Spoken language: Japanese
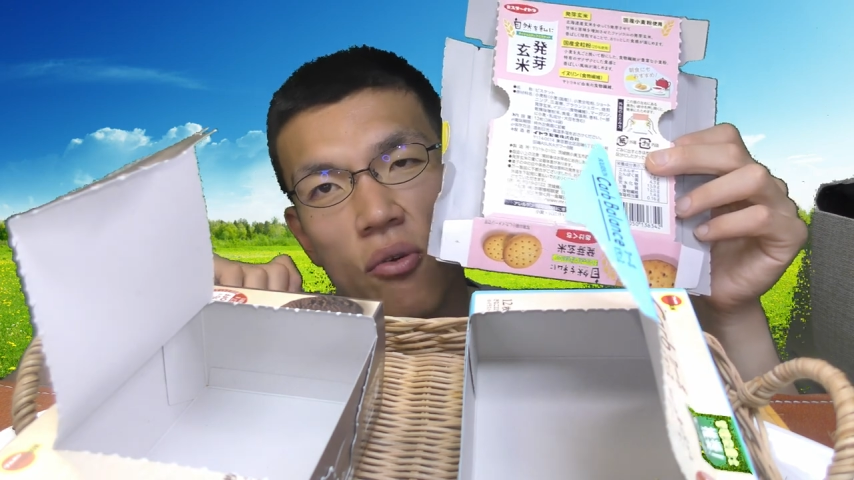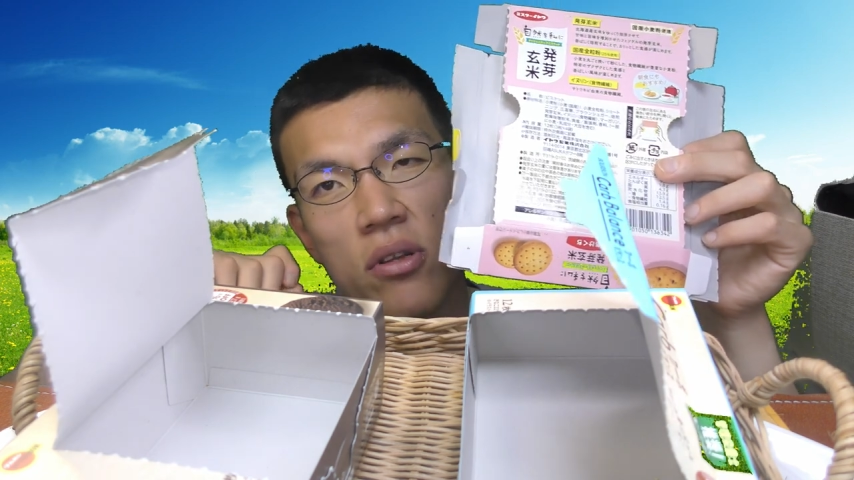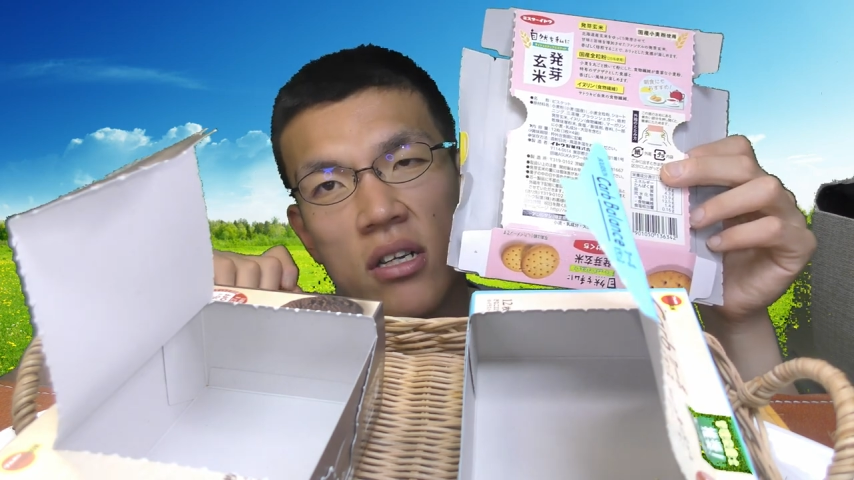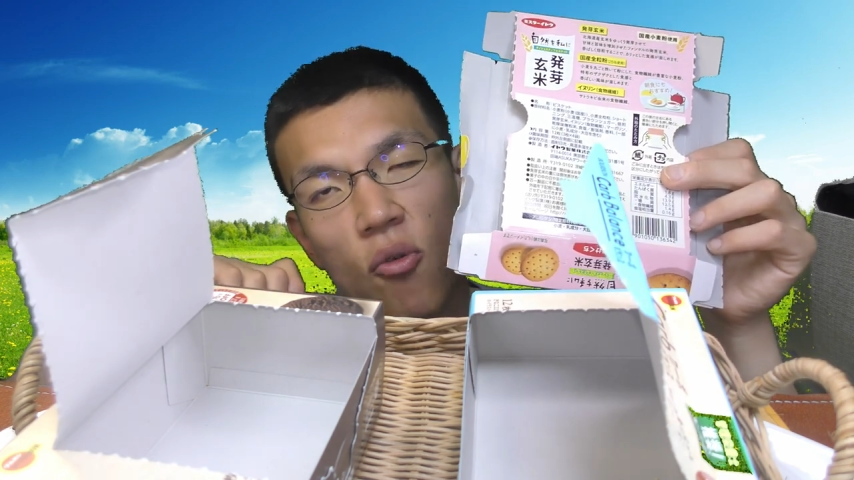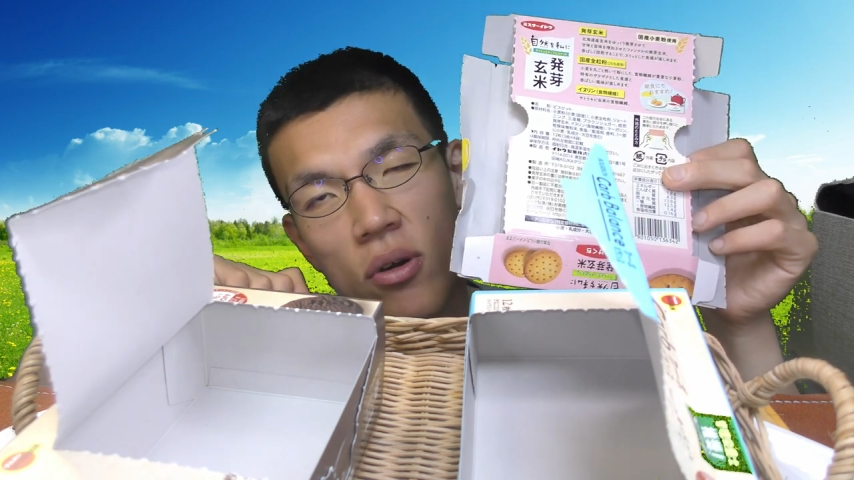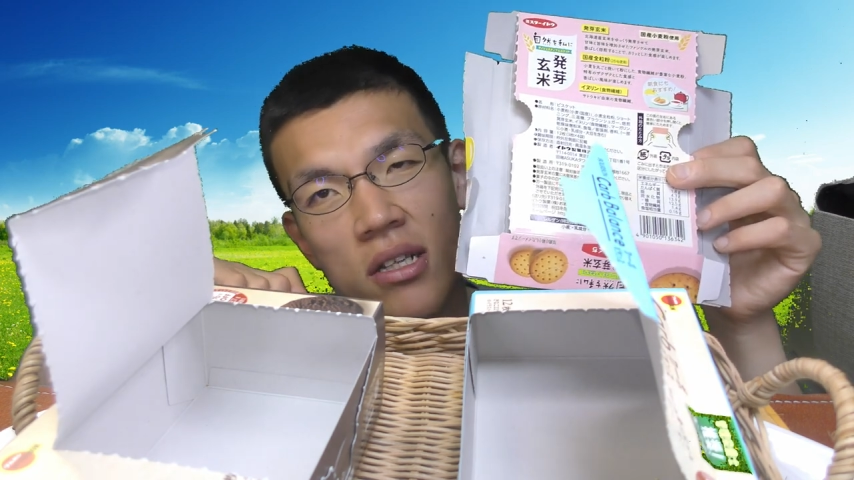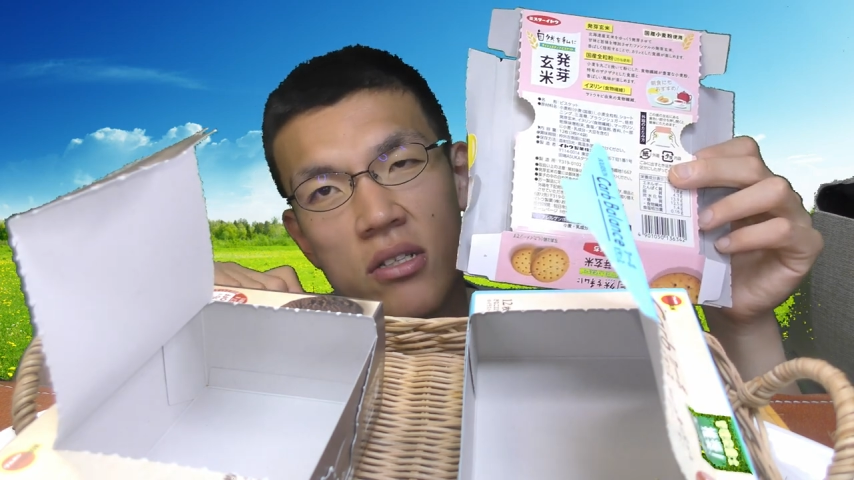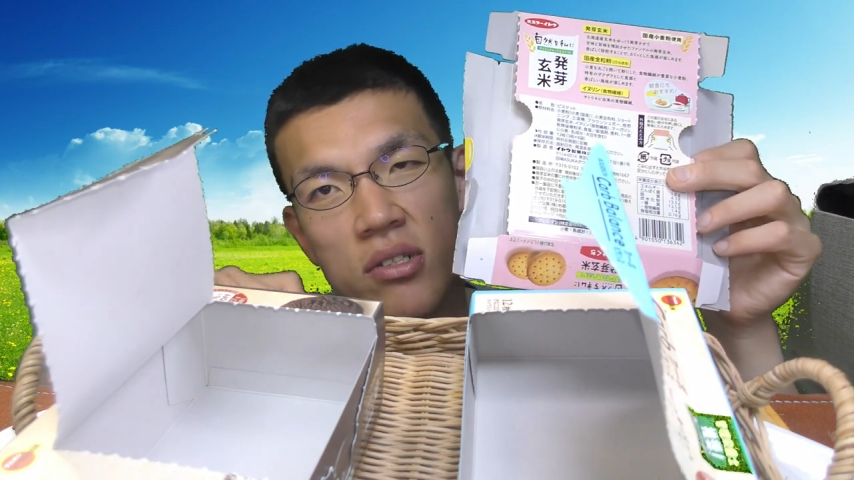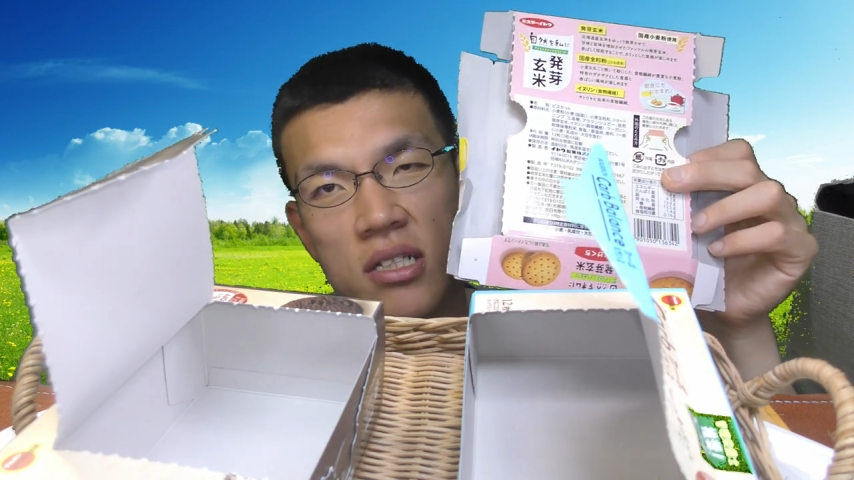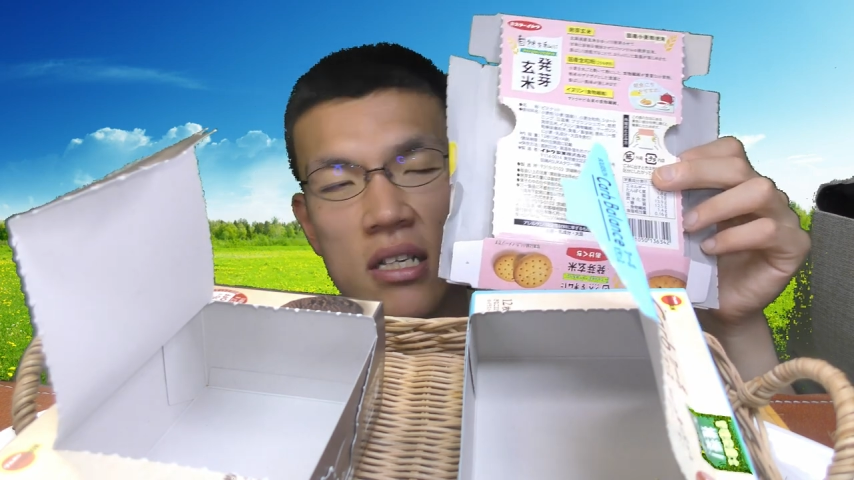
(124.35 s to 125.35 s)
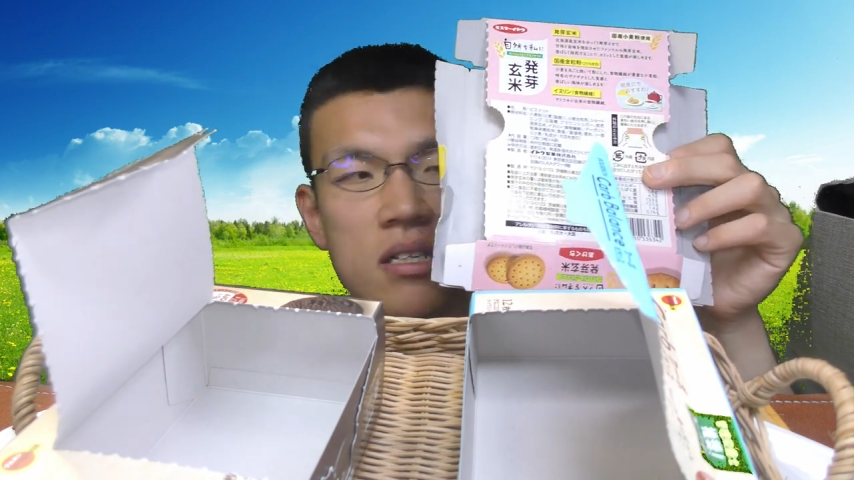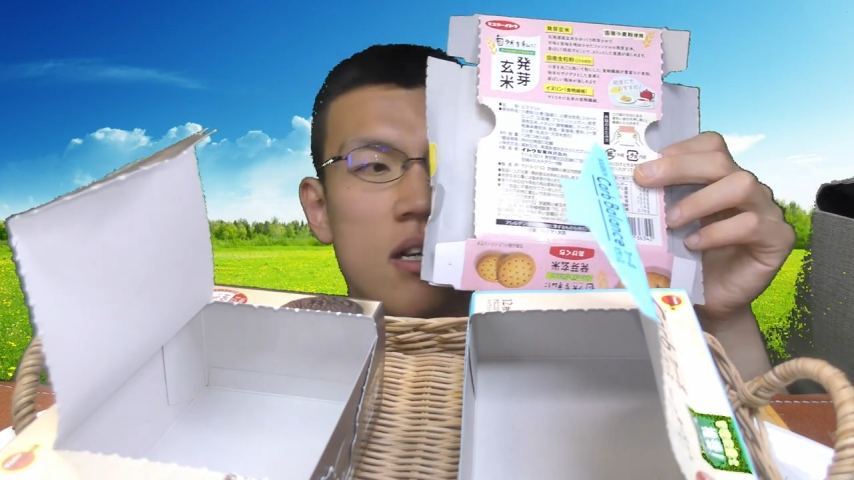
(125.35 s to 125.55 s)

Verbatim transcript: ころコリッとした